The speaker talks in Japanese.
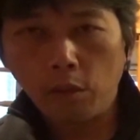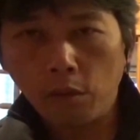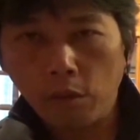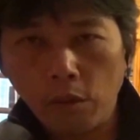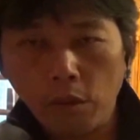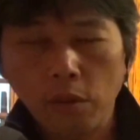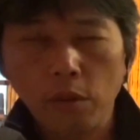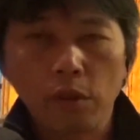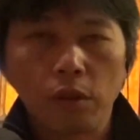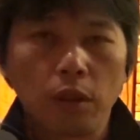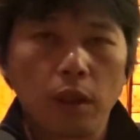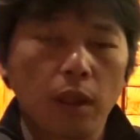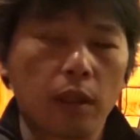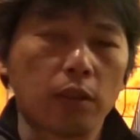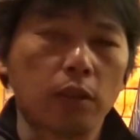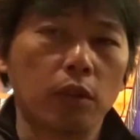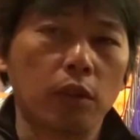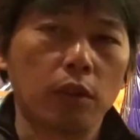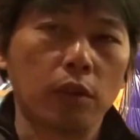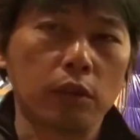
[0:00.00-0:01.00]
ころをあ
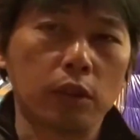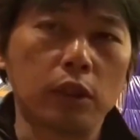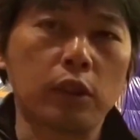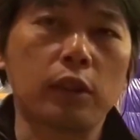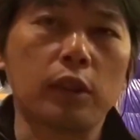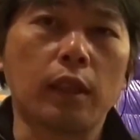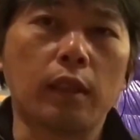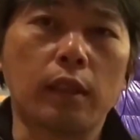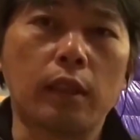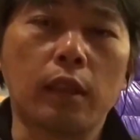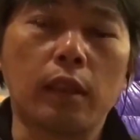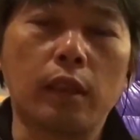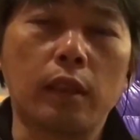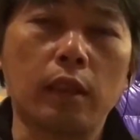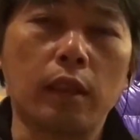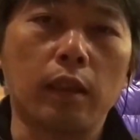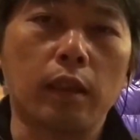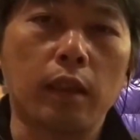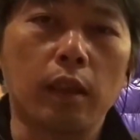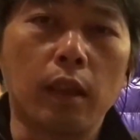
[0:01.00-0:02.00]
の実践的
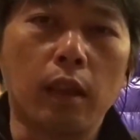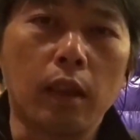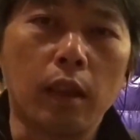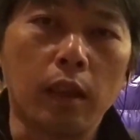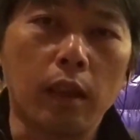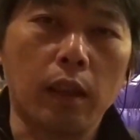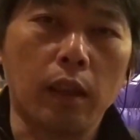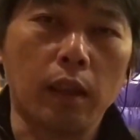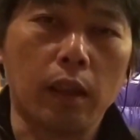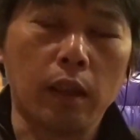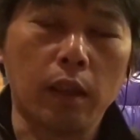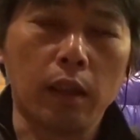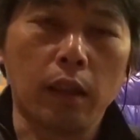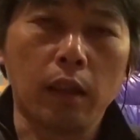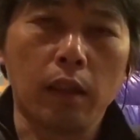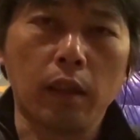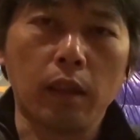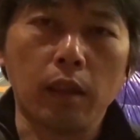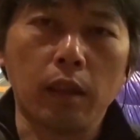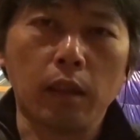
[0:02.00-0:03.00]
に、
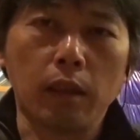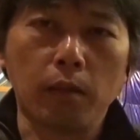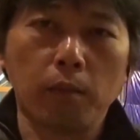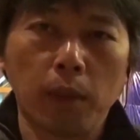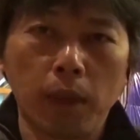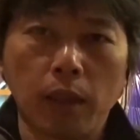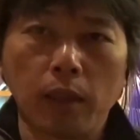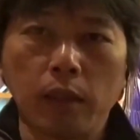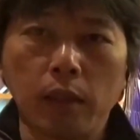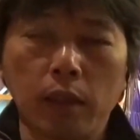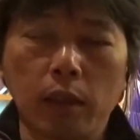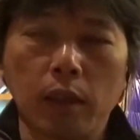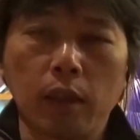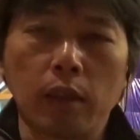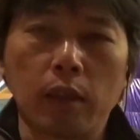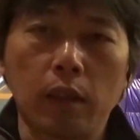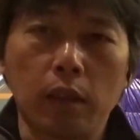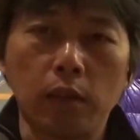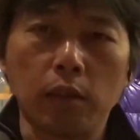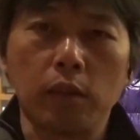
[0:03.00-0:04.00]
えー、学んでいた
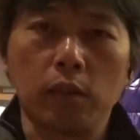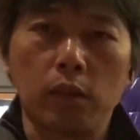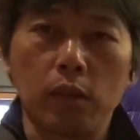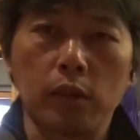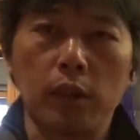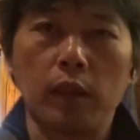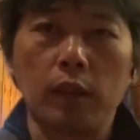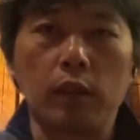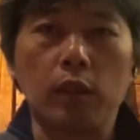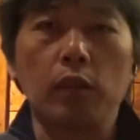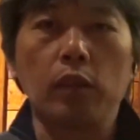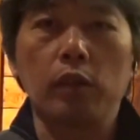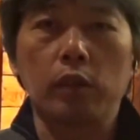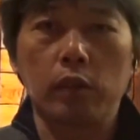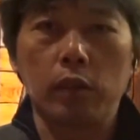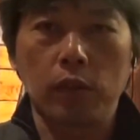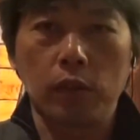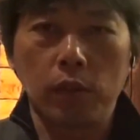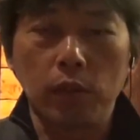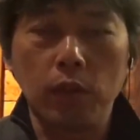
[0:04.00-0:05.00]
だける登山教
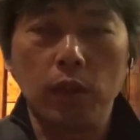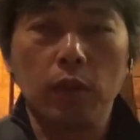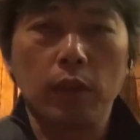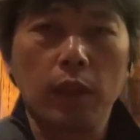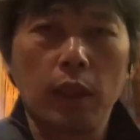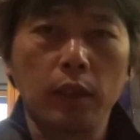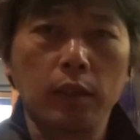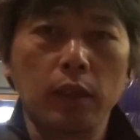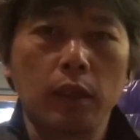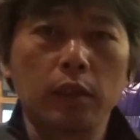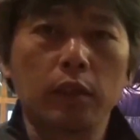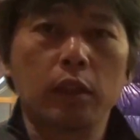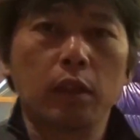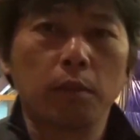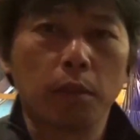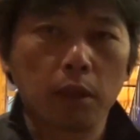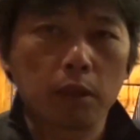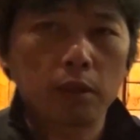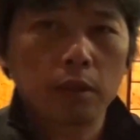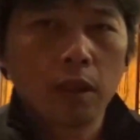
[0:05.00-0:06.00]
室というのを開催して
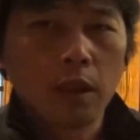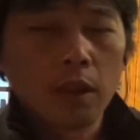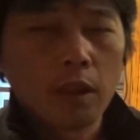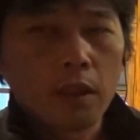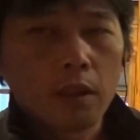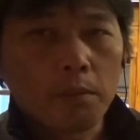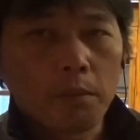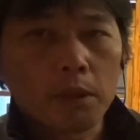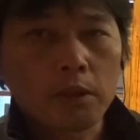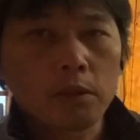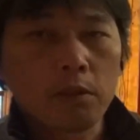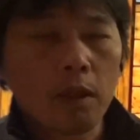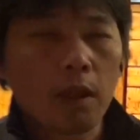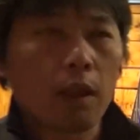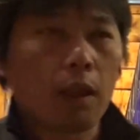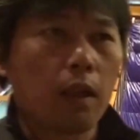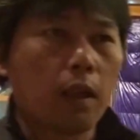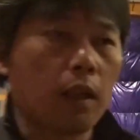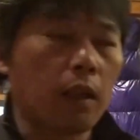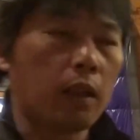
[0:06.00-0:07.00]
いますまず
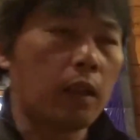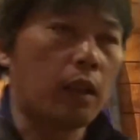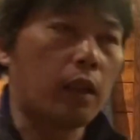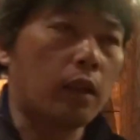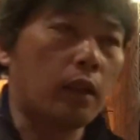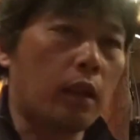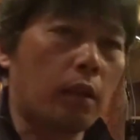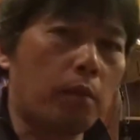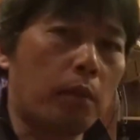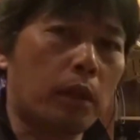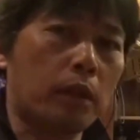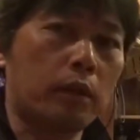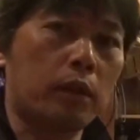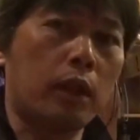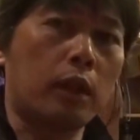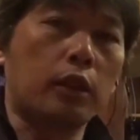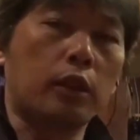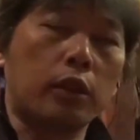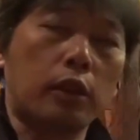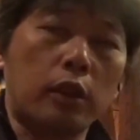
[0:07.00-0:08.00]
は、えー、年末
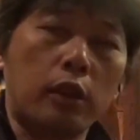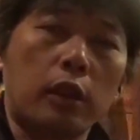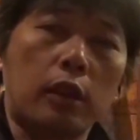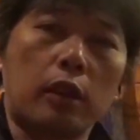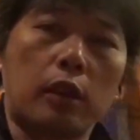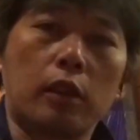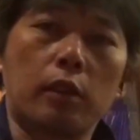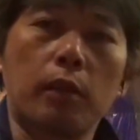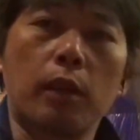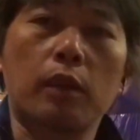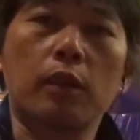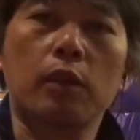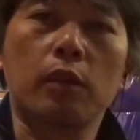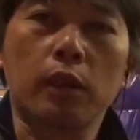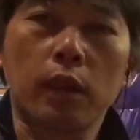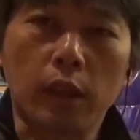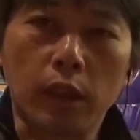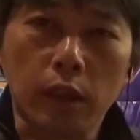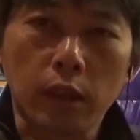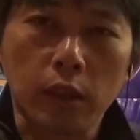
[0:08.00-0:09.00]
年始に燕
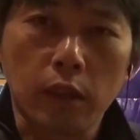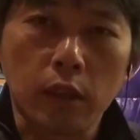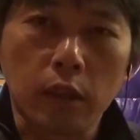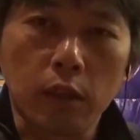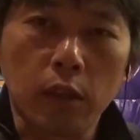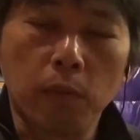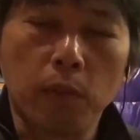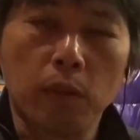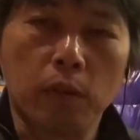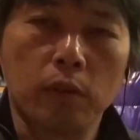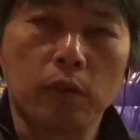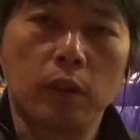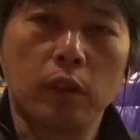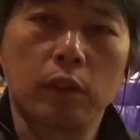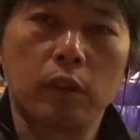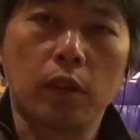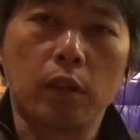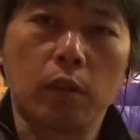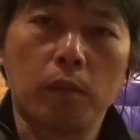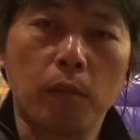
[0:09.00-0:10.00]
岳に登るんで
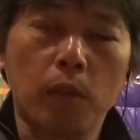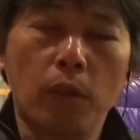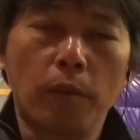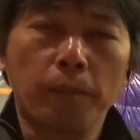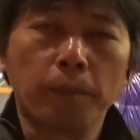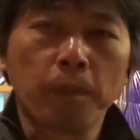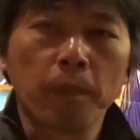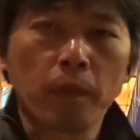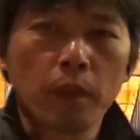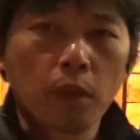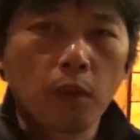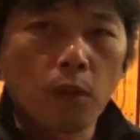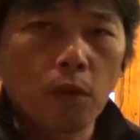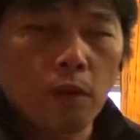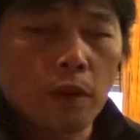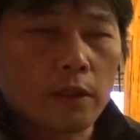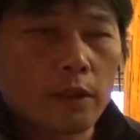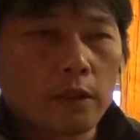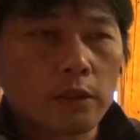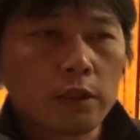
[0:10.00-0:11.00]
すけどもこ
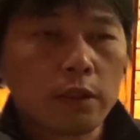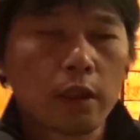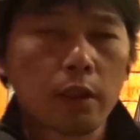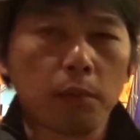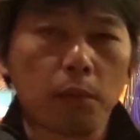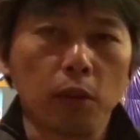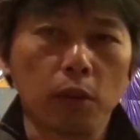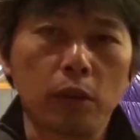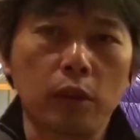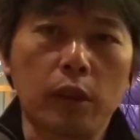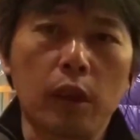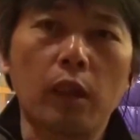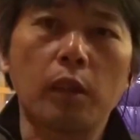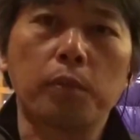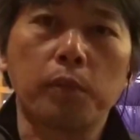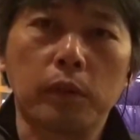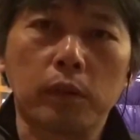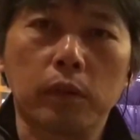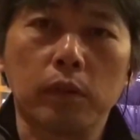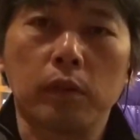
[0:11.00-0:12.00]
こはですねもう北
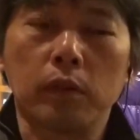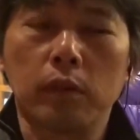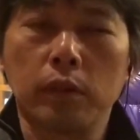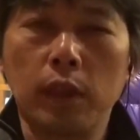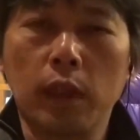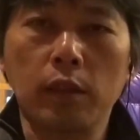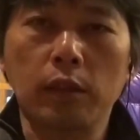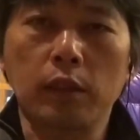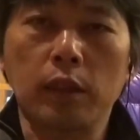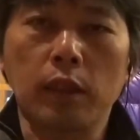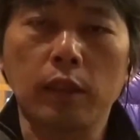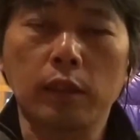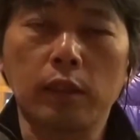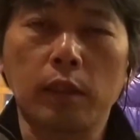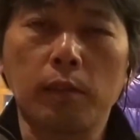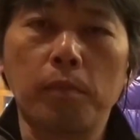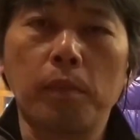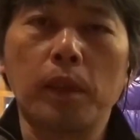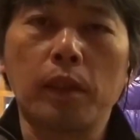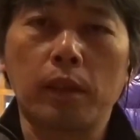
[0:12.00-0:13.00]
アルプス約
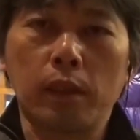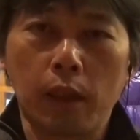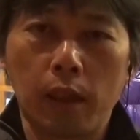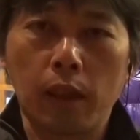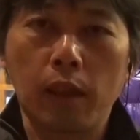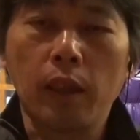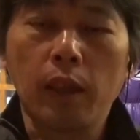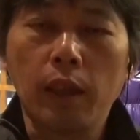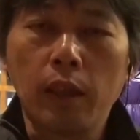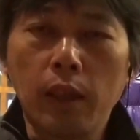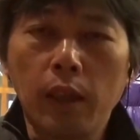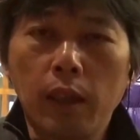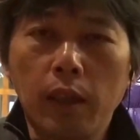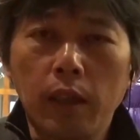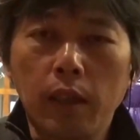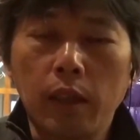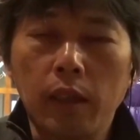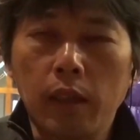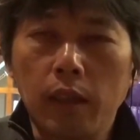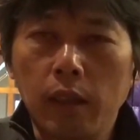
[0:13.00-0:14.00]
3000m
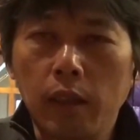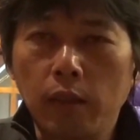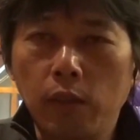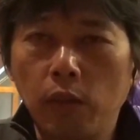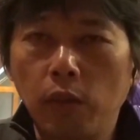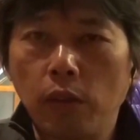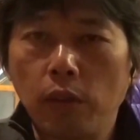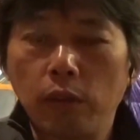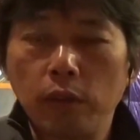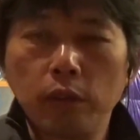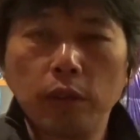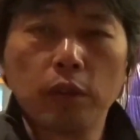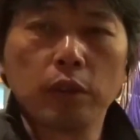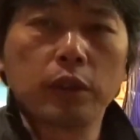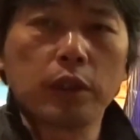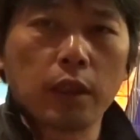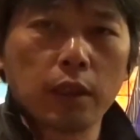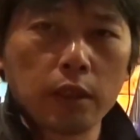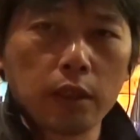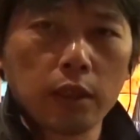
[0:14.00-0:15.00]
えー、の稜
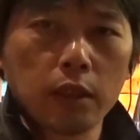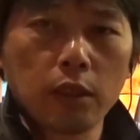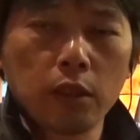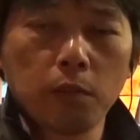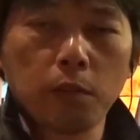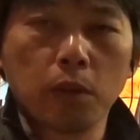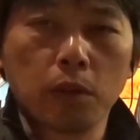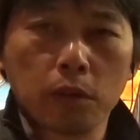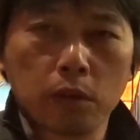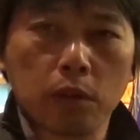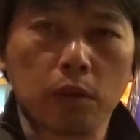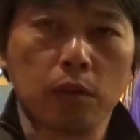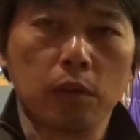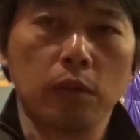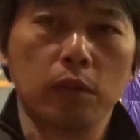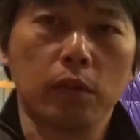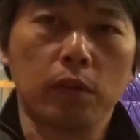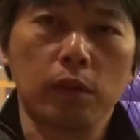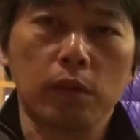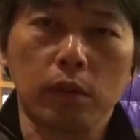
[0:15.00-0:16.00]
線に登ると
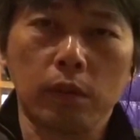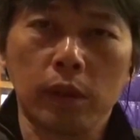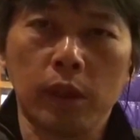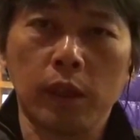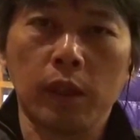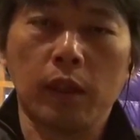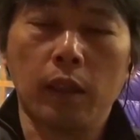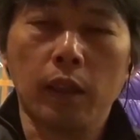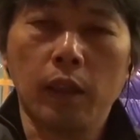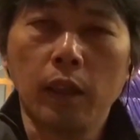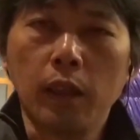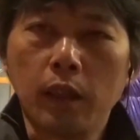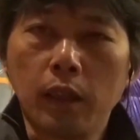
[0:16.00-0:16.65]
いうことで、